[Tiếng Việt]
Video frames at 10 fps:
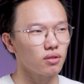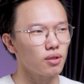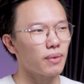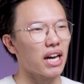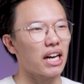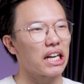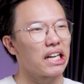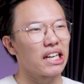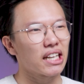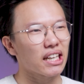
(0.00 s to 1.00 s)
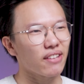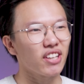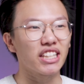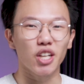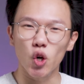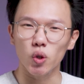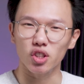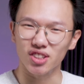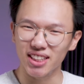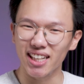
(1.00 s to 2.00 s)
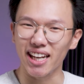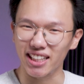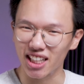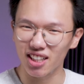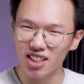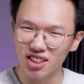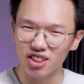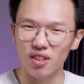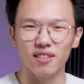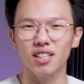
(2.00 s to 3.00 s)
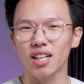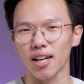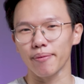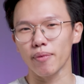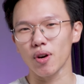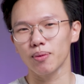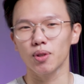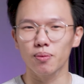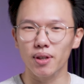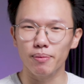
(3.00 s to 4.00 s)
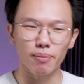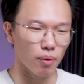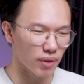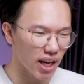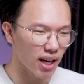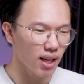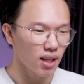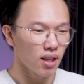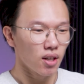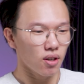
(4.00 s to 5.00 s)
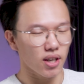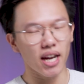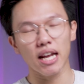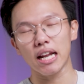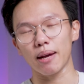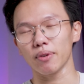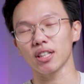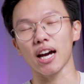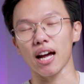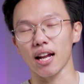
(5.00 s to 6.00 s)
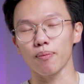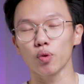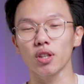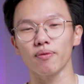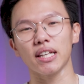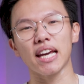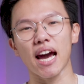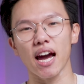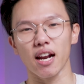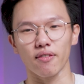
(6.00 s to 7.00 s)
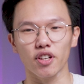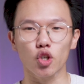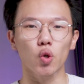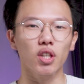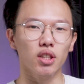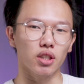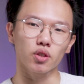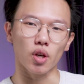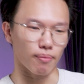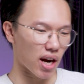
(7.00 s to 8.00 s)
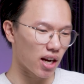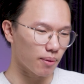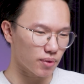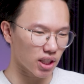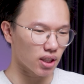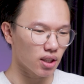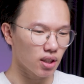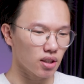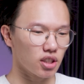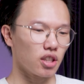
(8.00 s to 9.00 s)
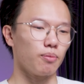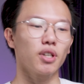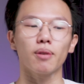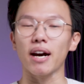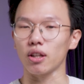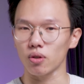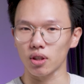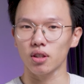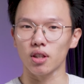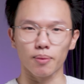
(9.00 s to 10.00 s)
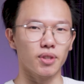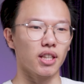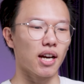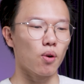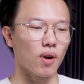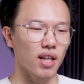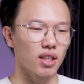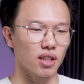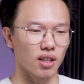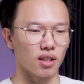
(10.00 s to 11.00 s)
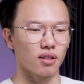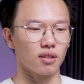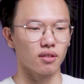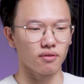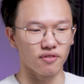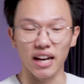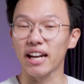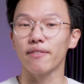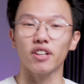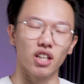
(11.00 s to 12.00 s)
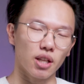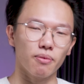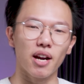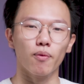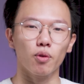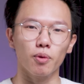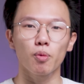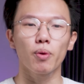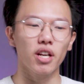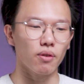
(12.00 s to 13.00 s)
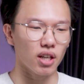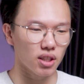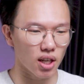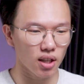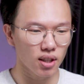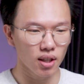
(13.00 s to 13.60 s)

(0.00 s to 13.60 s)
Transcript: nhưng mà cái phần nhiệt độ nó sẽ cải tiến hơn so với những cái mẫu laptop gaming mỏng nhẹ ok làm được cả multimedia hay là viết code các thứ thoải mái lập trình chỉ ở mức cơ bản thôi lập trình cao quá thì uh, anh em phải nâng thêm ram nó mới bung hết hiệu năng được